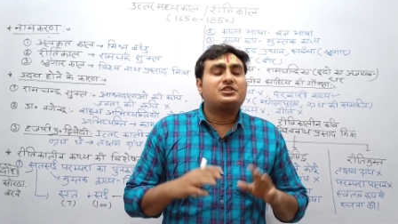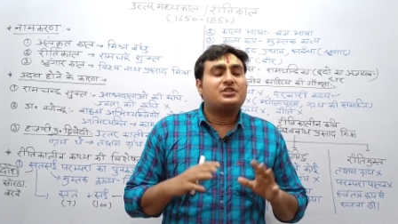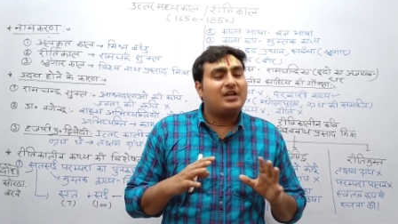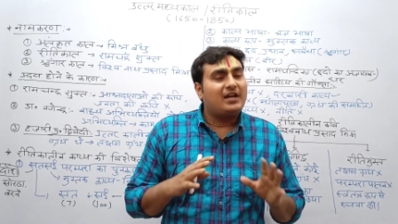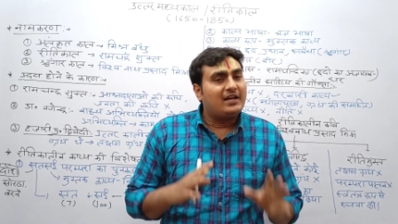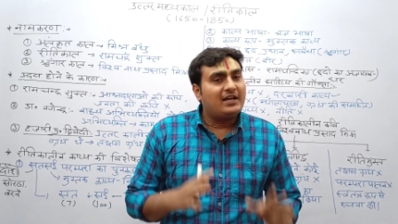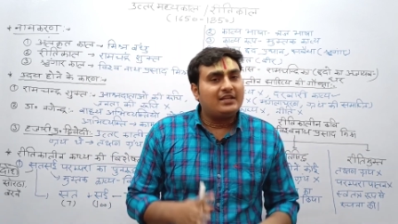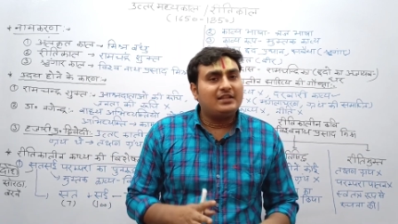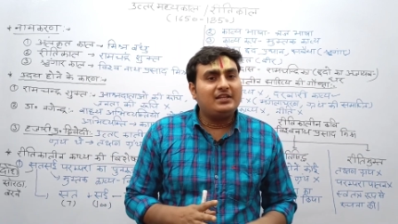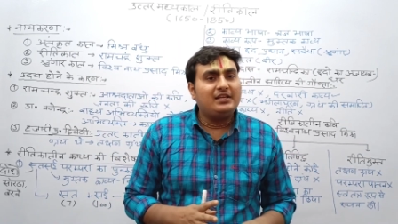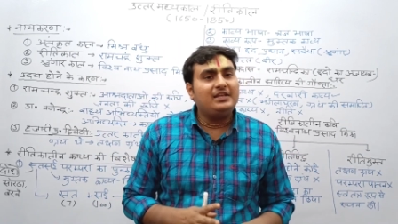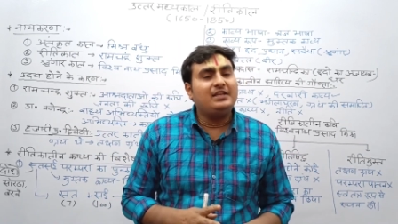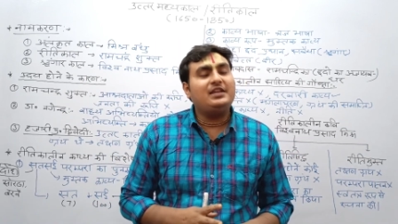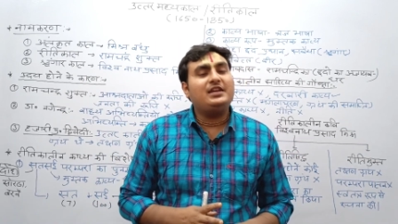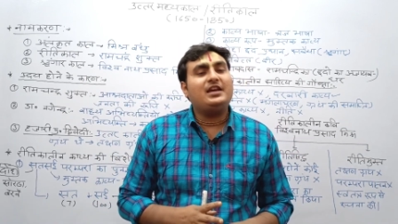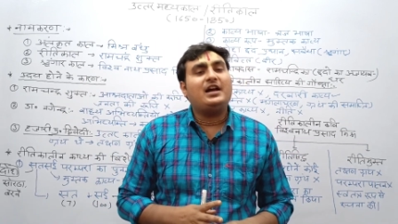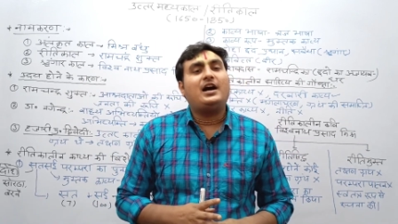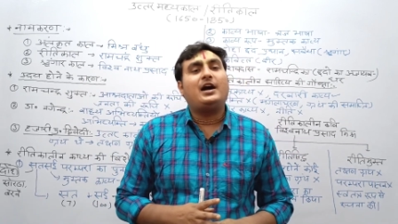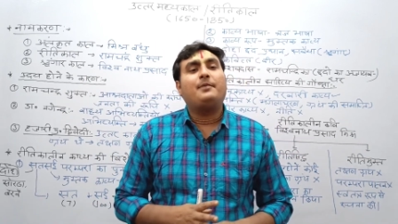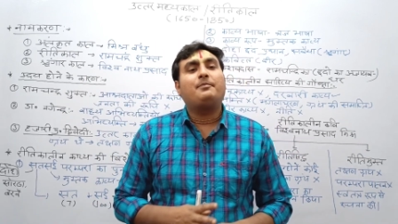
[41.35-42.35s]
शायद
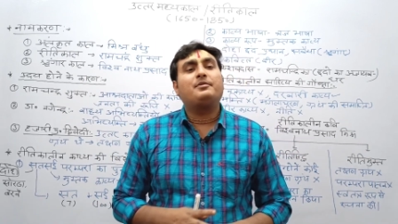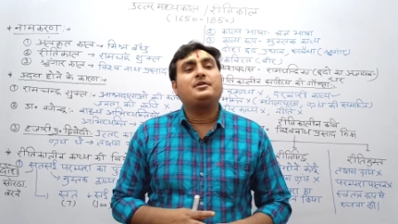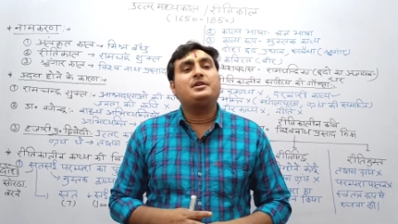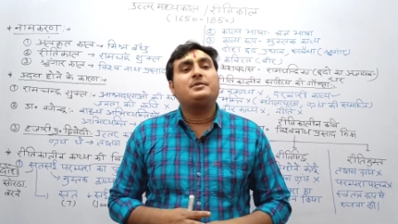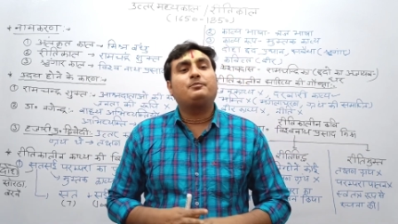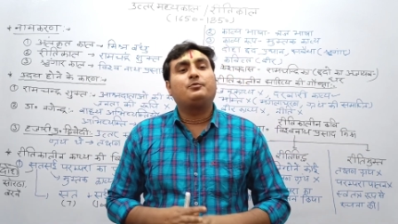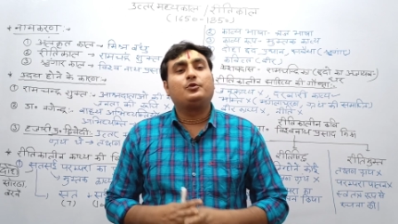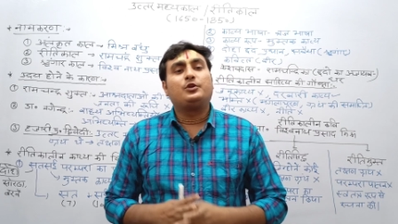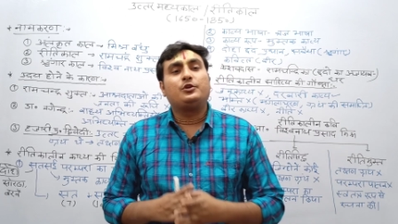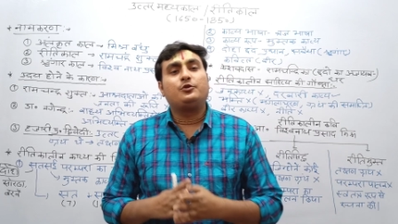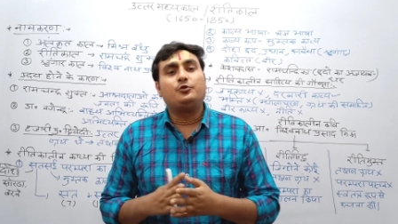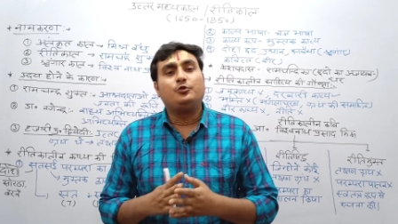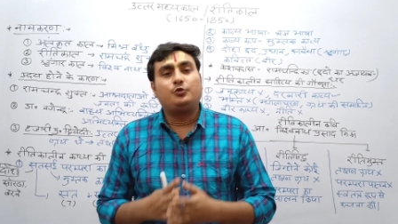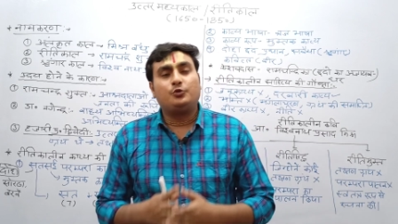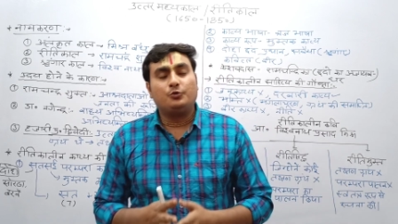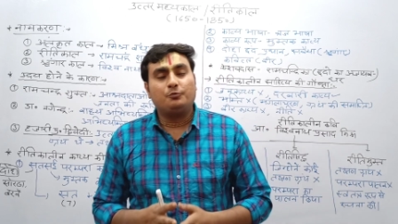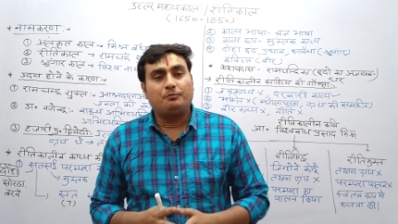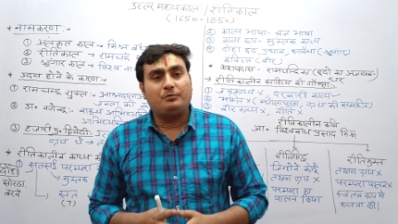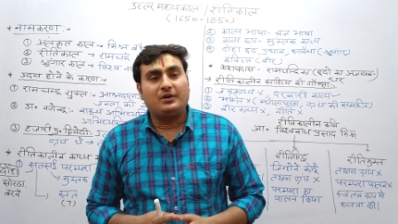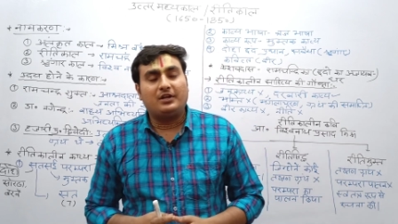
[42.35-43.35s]
ही आपने पूरे
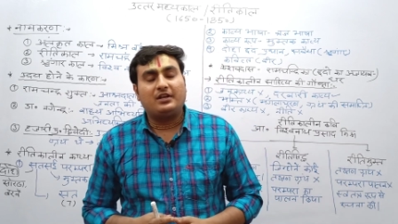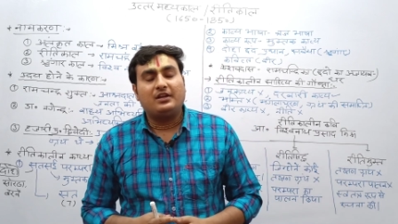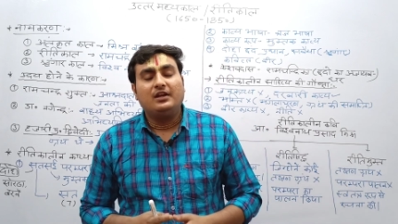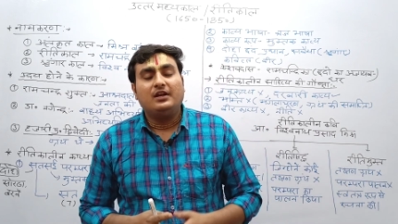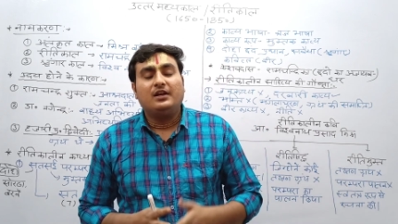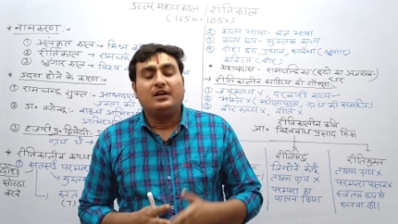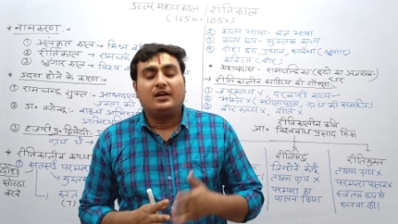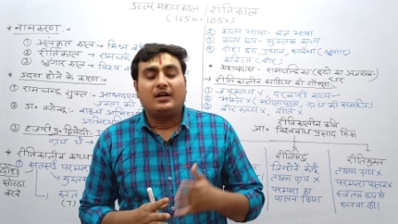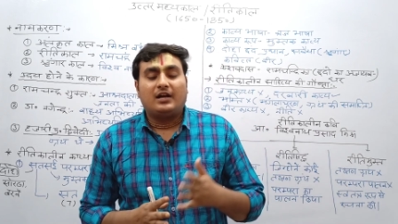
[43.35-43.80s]
यूट्यूब पर